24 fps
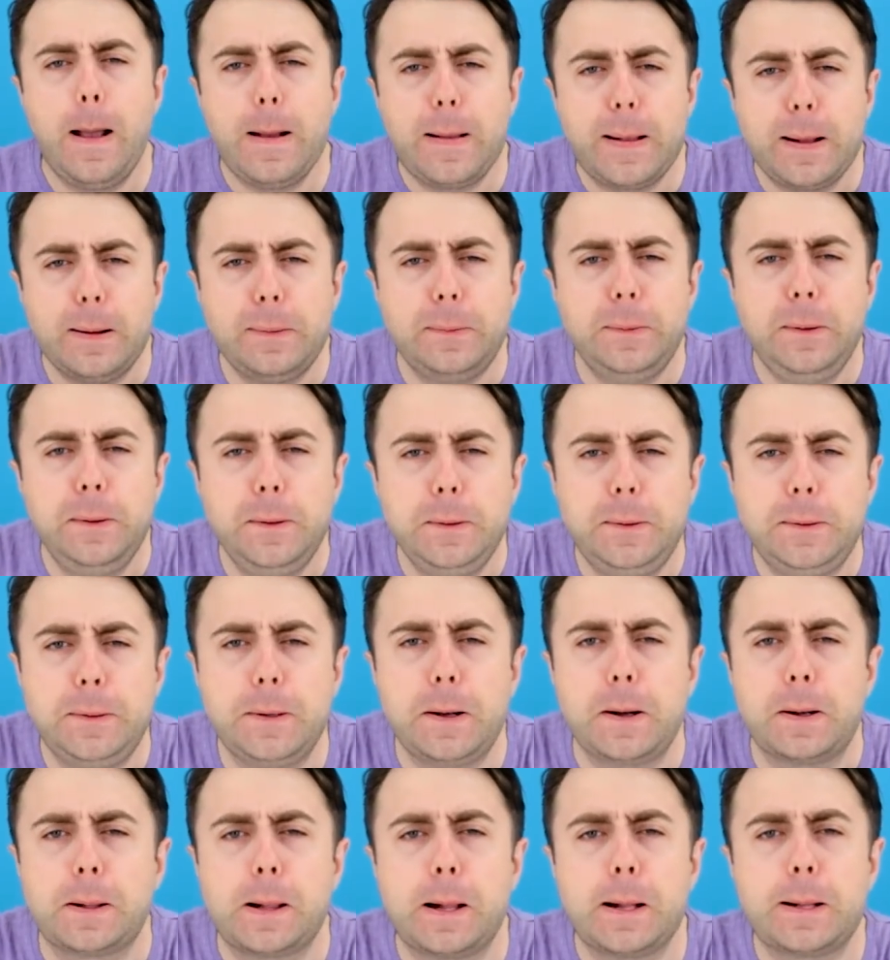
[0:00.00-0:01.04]
Это
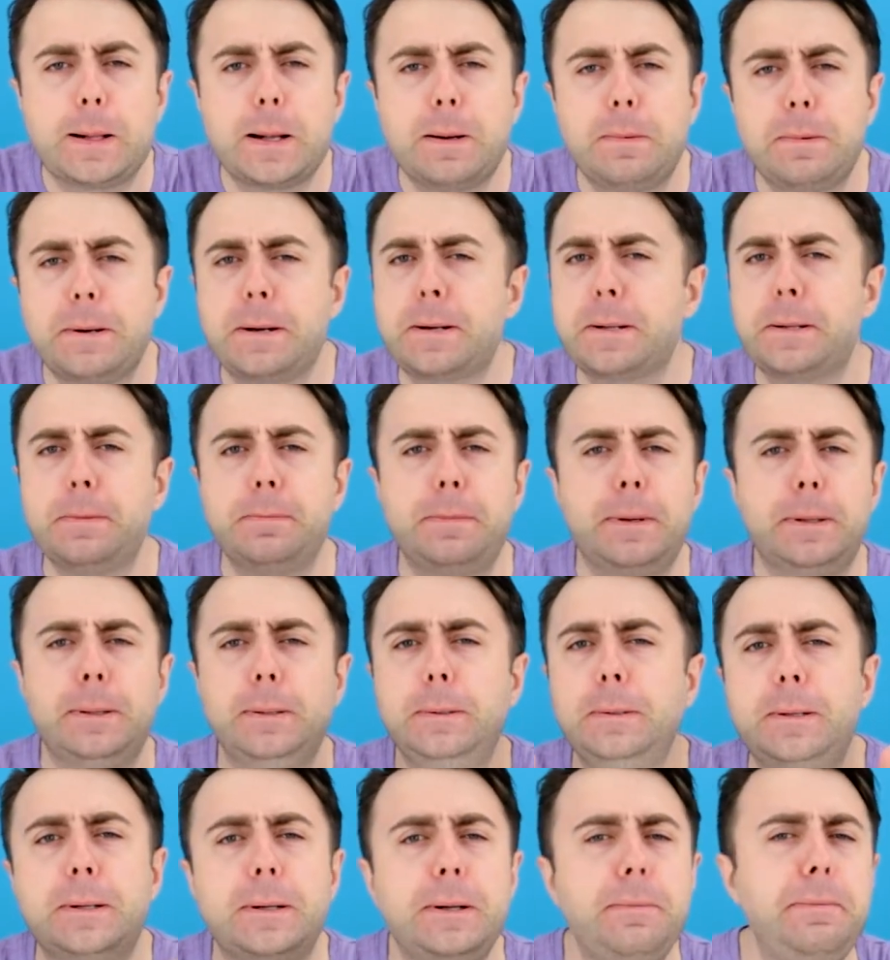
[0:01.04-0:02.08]
внучок для того, чтобы
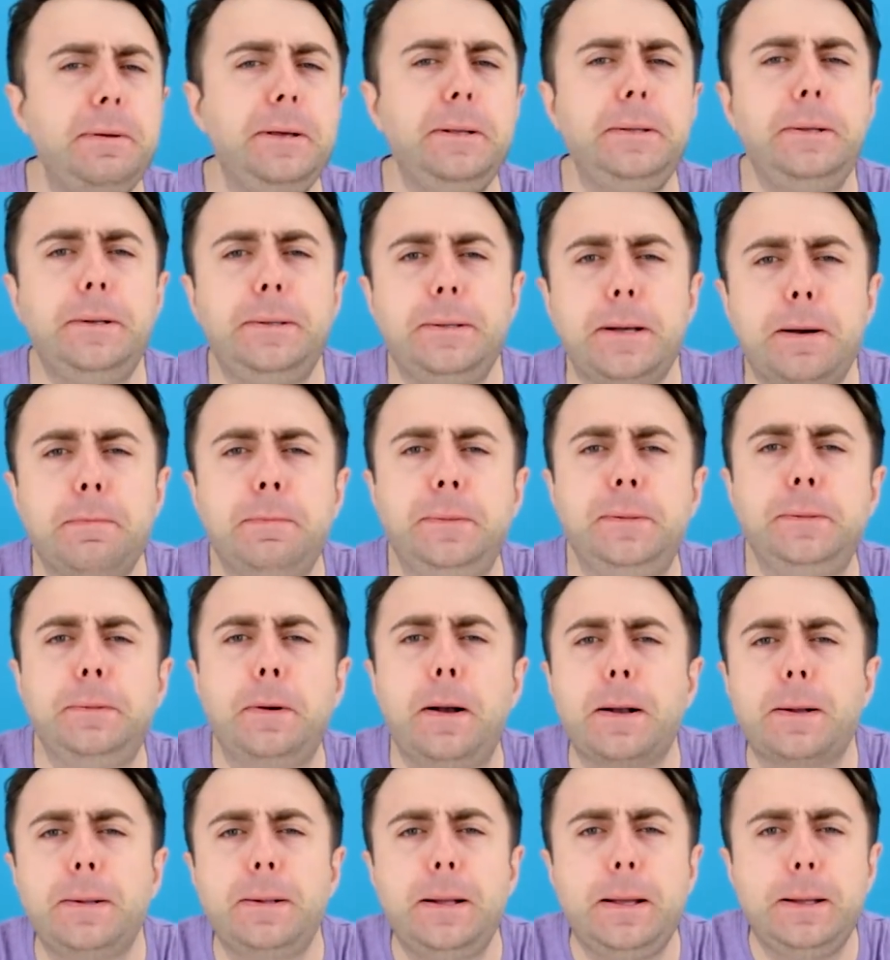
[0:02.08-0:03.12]
лучше видеть
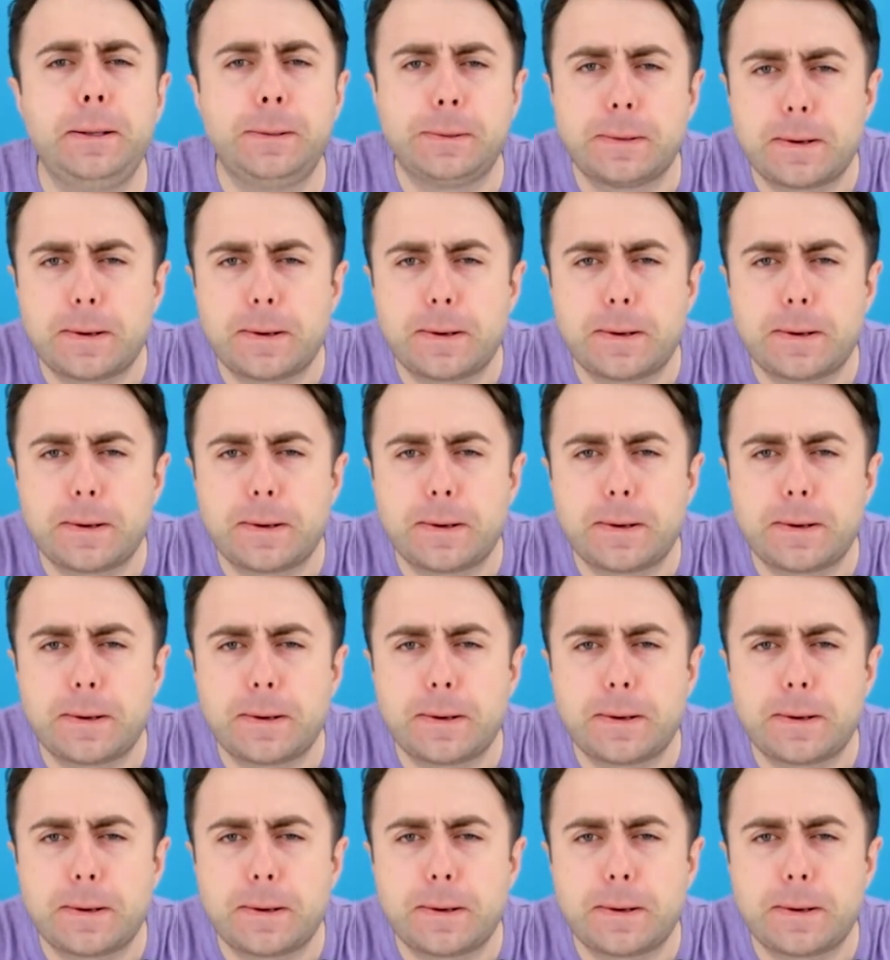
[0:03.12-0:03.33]
обзорные